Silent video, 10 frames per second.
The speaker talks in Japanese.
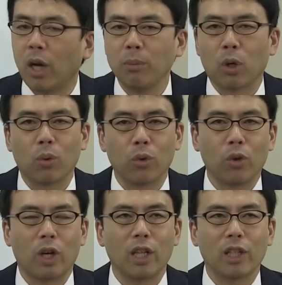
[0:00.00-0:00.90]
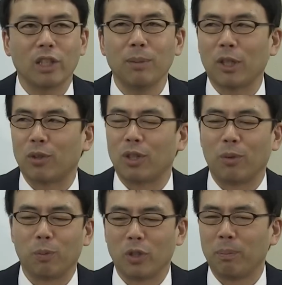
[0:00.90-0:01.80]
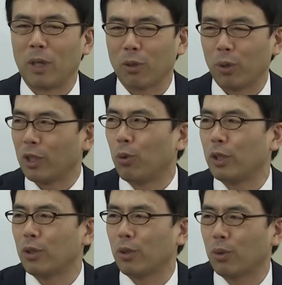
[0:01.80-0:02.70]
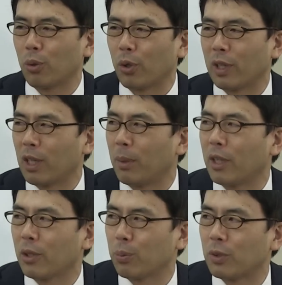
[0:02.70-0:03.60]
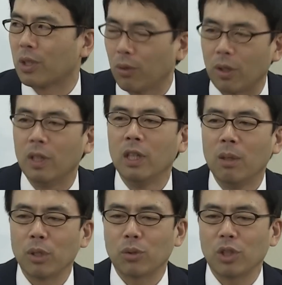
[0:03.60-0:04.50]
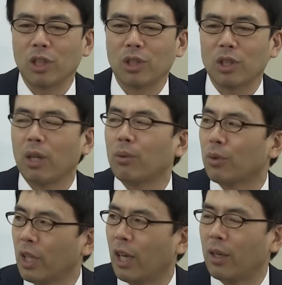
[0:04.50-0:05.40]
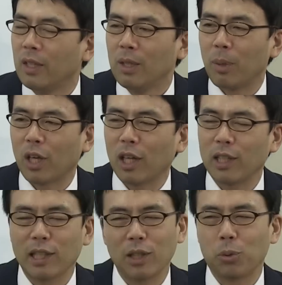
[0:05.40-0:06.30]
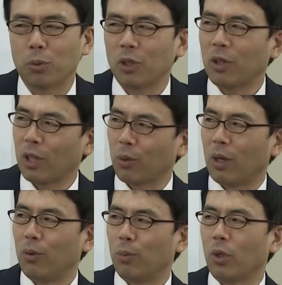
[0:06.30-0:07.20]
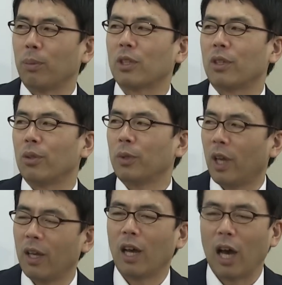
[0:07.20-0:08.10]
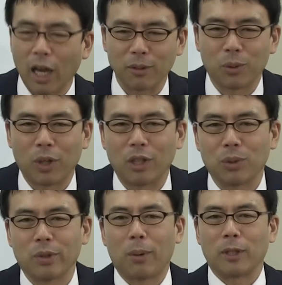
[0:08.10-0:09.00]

まあ今この話今って言ってるも、まあ、これ放映する頃よりはだいぶ前だと思うんですけど、はい、まあそっちに行きつつあるので、まあ、結果的にいい方向に行くかなと思いますけどもね、うん、はい、はい、そんな感じでござ